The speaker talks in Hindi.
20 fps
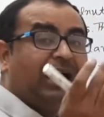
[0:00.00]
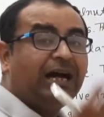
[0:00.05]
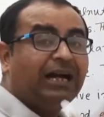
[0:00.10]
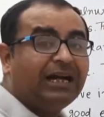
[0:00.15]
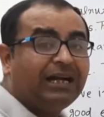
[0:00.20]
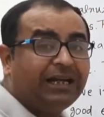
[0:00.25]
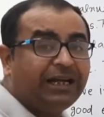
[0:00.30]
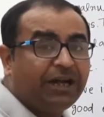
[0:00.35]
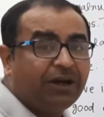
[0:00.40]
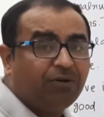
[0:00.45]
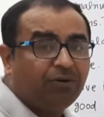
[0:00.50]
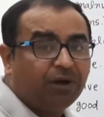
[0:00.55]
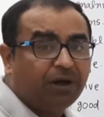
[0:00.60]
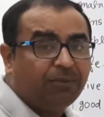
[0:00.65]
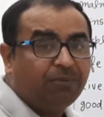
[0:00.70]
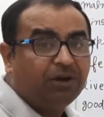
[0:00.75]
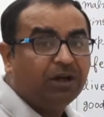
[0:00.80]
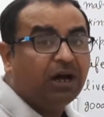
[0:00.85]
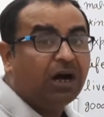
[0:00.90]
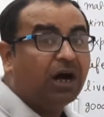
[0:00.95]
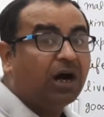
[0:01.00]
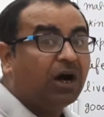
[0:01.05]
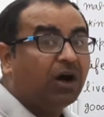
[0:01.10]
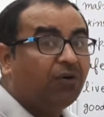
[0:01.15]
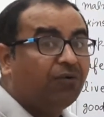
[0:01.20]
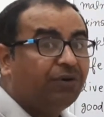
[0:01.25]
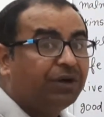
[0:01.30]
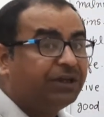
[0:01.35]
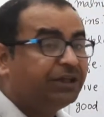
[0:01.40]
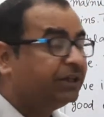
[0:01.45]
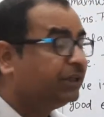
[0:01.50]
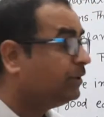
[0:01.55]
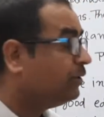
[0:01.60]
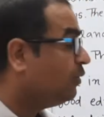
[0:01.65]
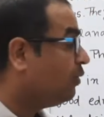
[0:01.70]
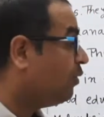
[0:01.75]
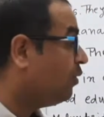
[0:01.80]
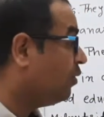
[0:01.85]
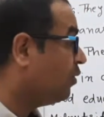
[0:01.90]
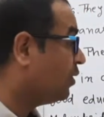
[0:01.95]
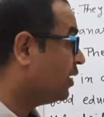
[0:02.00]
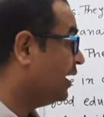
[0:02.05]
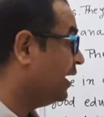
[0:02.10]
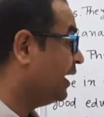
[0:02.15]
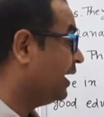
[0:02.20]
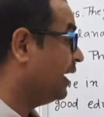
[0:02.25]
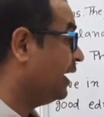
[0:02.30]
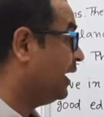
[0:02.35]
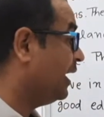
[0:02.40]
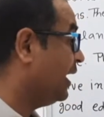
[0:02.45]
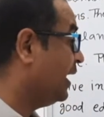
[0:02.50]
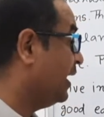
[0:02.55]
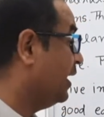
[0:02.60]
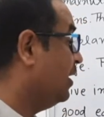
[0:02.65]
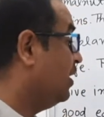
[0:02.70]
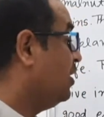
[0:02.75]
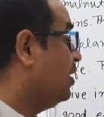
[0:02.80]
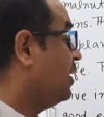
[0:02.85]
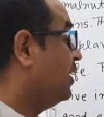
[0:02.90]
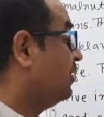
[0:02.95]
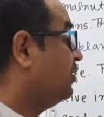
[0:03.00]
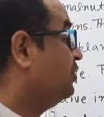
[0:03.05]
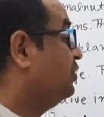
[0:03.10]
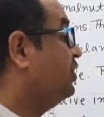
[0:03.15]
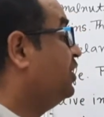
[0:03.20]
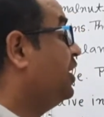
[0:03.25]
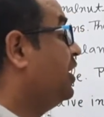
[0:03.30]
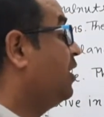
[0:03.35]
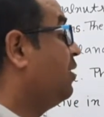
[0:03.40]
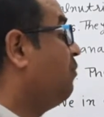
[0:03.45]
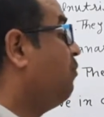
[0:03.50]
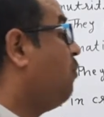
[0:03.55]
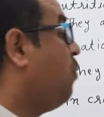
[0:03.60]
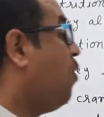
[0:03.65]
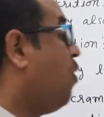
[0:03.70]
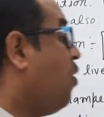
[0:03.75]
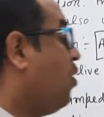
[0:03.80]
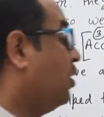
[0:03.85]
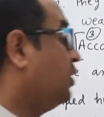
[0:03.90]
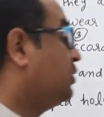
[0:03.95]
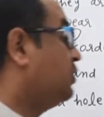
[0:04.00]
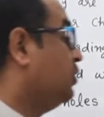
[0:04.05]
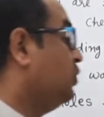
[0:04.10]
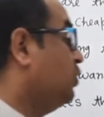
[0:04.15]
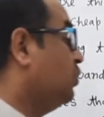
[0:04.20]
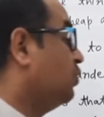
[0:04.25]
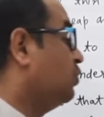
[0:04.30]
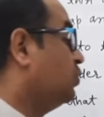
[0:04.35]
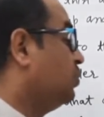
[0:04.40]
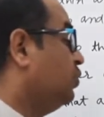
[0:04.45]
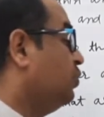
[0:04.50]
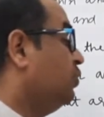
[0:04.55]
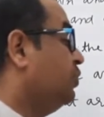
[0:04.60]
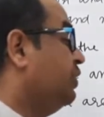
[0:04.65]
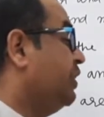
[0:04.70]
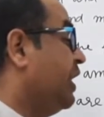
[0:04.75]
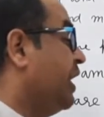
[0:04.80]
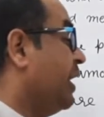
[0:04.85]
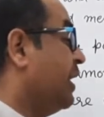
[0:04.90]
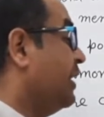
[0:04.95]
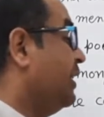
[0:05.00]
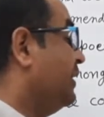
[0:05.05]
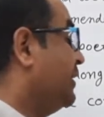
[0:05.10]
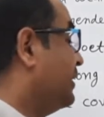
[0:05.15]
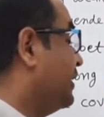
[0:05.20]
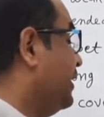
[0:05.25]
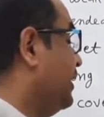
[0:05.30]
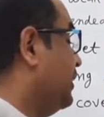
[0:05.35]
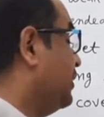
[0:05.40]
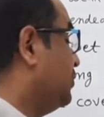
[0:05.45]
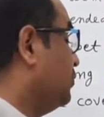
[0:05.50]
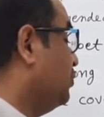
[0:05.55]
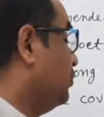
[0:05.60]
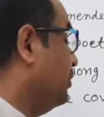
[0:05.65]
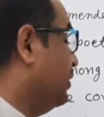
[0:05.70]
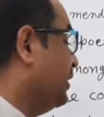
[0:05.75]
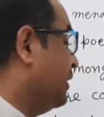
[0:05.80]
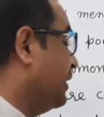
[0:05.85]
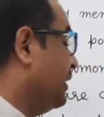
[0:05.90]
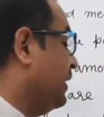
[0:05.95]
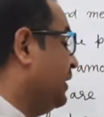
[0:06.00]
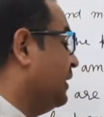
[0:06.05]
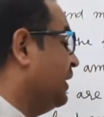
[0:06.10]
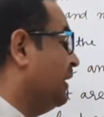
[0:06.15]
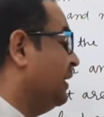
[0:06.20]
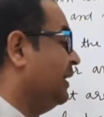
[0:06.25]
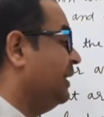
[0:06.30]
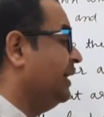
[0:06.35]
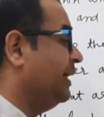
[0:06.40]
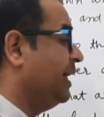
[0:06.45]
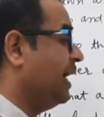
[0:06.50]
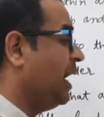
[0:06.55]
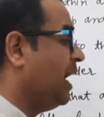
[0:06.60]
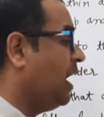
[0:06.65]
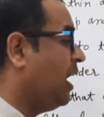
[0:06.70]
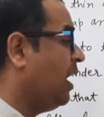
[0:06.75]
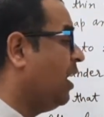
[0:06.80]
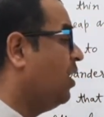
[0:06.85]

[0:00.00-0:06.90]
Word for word: अनडेवलप्ड अविकसित हो गए हैं देयर बोन्स लुक थ्रू देयर स्किन उनकी हड्डियां